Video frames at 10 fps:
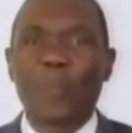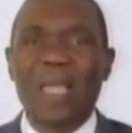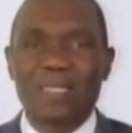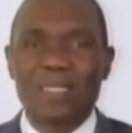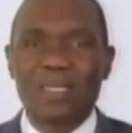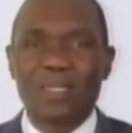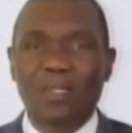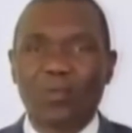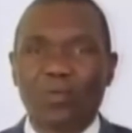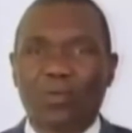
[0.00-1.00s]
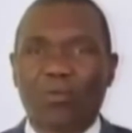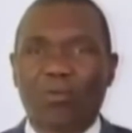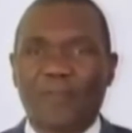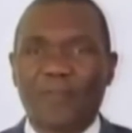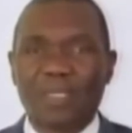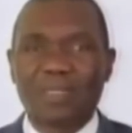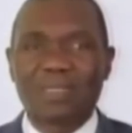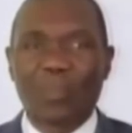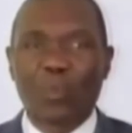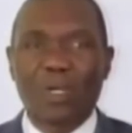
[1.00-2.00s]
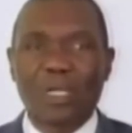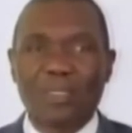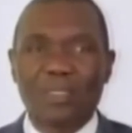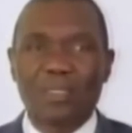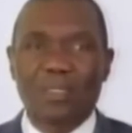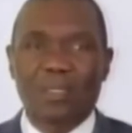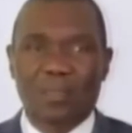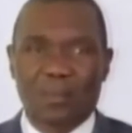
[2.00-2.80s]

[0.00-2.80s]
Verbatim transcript: de rebâtir une confiance démocratique